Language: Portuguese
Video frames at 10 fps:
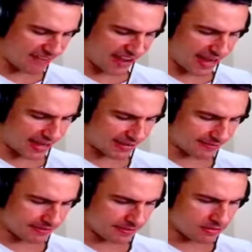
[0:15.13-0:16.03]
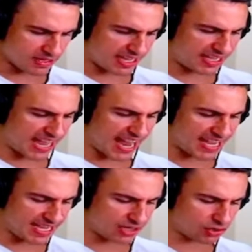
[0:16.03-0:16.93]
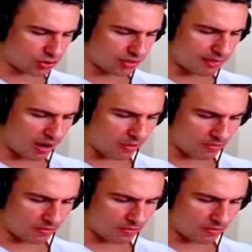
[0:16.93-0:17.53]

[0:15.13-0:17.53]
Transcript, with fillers: velho. Que isso, irmão?